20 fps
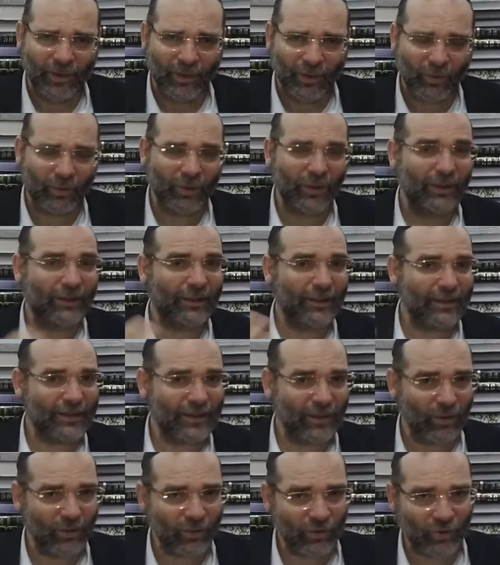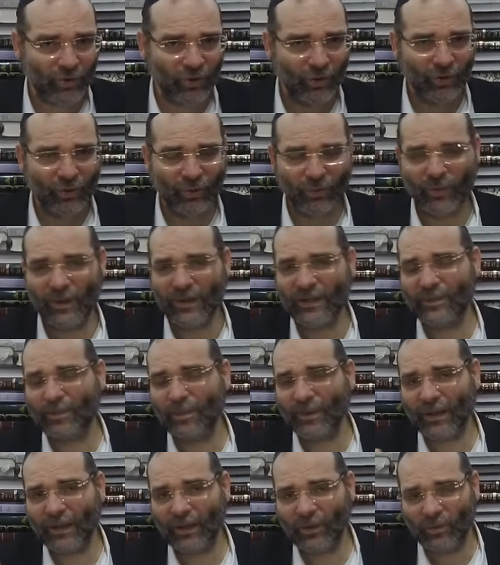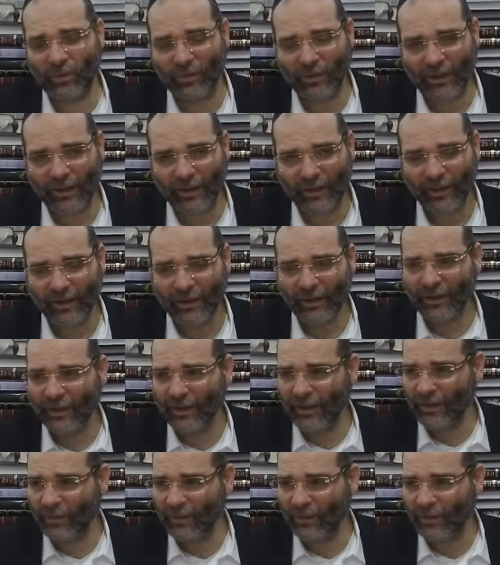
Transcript: on est des anges, on est spirituel, et